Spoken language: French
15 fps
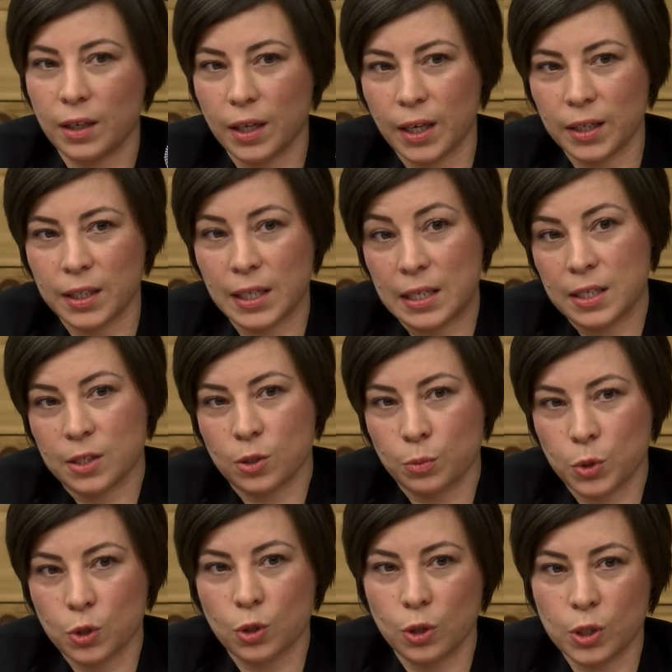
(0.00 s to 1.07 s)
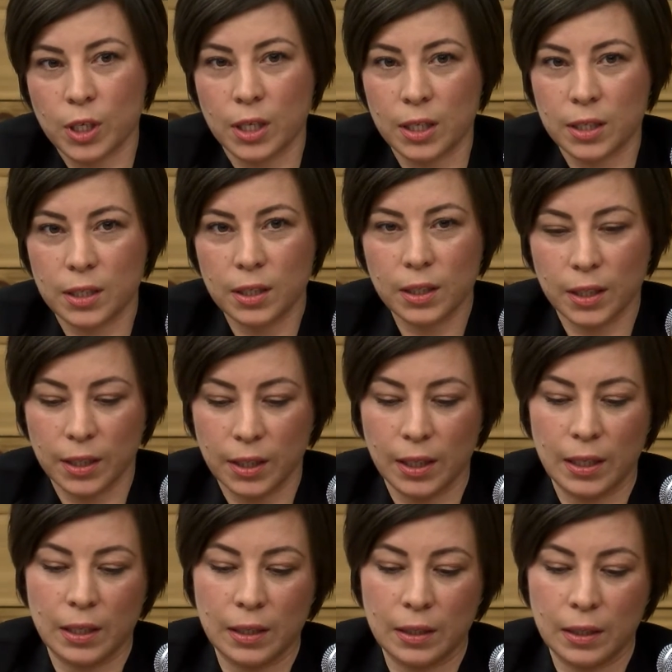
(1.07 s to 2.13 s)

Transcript: à la lésion musculosquelettique et à